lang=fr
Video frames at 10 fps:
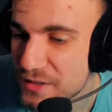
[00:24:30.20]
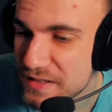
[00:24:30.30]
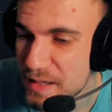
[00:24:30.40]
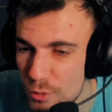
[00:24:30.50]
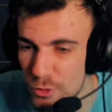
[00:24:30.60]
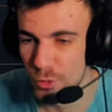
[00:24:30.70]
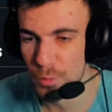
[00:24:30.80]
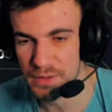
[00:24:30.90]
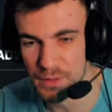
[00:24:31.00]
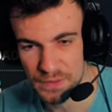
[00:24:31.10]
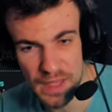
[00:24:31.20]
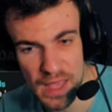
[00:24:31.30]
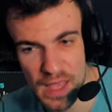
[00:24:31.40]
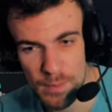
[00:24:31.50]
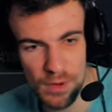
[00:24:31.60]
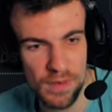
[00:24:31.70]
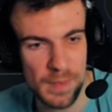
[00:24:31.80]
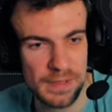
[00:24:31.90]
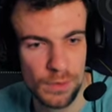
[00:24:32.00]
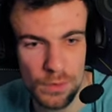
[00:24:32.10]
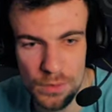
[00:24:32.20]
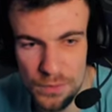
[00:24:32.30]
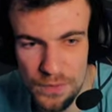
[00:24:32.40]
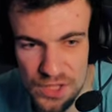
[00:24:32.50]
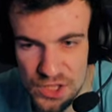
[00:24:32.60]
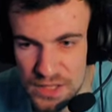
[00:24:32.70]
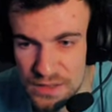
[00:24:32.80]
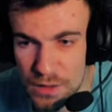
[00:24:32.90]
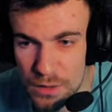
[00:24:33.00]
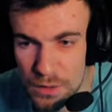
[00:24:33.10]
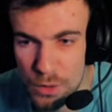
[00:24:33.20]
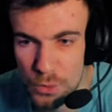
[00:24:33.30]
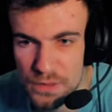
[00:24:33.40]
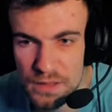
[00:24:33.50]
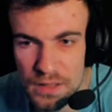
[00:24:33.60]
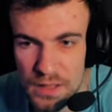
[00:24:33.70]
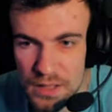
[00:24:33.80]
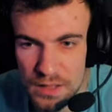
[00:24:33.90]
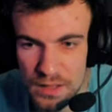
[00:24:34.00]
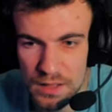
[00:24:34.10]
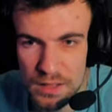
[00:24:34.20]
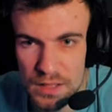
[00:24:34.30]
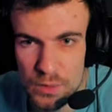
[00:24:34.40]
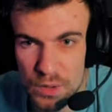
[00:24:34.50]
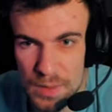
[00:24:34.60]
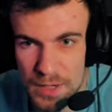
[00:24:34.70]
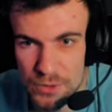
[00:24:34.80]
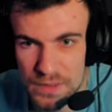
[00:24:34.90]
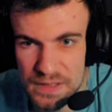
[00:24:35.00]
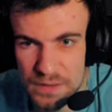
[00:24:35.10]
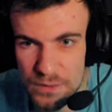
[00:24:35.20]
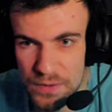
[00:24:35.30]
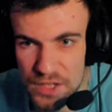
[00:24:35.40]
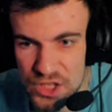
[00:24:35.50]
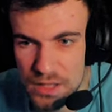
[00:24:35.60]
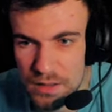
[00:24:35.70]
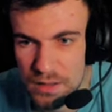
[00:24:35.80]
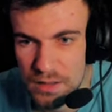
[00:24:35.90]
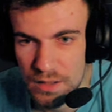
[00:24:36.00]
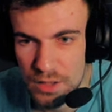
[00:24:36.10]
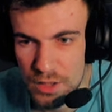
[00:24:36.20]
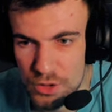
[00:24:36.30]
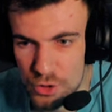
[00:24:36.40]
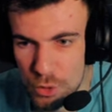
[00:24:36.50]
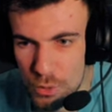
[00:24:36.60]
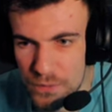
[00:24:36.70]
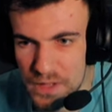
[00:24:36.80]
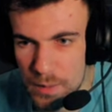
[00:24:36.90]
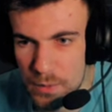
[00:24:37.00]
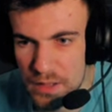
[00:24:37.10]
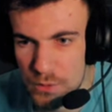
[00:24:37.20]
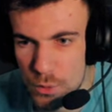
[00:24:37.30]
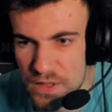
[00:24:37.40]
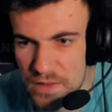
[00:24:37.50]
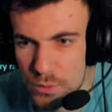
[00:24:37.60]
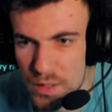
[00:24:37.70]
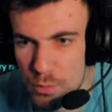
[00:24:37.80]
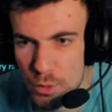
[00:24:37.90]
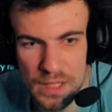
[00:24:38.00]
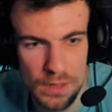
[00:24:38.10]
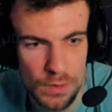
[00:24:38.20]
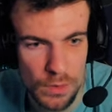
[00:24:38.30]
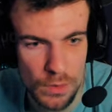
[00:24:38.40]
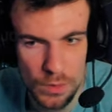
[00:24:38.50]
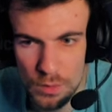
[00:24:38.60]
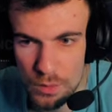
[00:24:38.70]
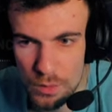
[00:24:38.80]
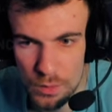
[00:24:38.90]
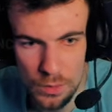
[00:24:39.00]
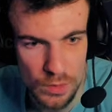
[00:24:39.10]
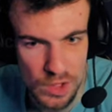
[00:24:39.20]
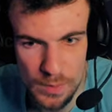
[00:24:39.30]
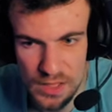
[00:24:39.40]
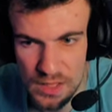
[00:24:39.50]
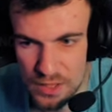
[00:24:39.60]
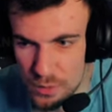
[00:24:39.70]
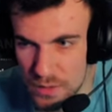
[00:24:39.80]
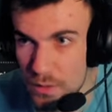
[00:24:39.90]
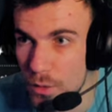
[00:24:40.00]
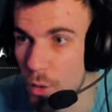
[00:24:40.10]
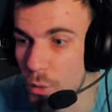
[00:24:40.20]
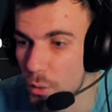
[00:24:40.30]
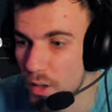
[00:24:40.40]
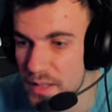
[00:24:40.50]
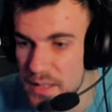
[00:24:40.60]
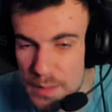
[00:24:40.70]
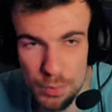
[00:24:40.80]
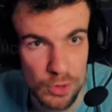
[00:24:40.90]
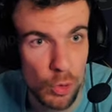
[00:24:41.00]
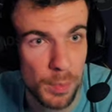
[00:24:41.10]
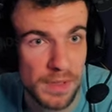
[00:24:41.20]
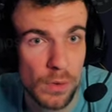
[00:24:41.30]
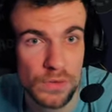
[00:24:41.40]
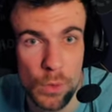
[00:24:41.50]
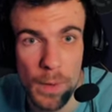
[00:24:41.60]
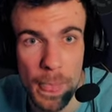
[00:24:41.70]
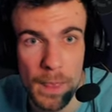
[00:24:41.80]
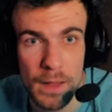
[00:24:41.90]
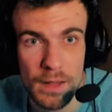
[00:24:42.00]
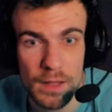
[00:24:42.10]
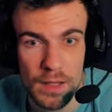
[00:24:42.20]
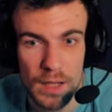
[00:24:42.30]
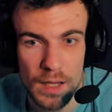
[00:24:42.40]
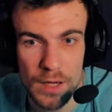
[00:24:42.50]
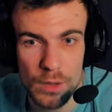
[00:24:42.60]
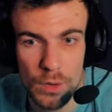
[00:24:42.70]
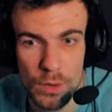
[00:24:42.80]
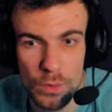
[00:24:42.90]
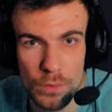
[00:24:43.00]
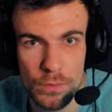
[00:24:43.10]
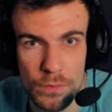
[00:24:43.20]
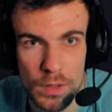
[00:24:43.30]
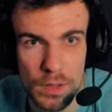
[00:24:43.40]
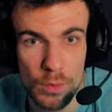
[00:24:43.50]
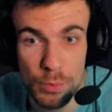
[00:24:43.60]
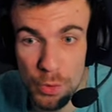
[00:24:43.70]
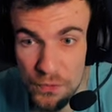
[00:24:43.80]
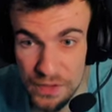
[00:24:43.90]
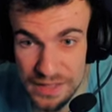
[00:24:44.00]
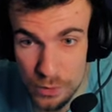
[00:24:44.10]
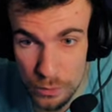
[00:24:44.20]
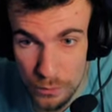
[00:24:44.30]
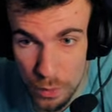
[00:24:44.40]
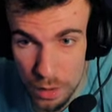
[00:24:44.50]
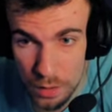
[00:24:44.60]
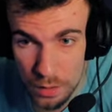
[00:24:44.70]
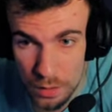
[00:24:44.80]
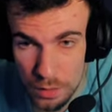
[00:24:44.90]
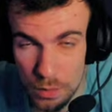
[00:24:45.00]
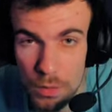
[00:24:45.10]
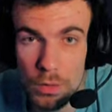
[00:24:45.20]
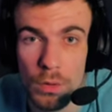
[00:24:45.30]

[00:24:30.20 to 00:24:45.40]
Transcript: ces arbres de compétences. Bon on va mettre euh, fragile load donc les marchandises fragiles. Je confirme, et du coup ça va nous débloquer, euh, j'imagine, la suite euh, quand on aura des, points de compétence, quoi. Alors, convoi, on pourra faire des convois Oh là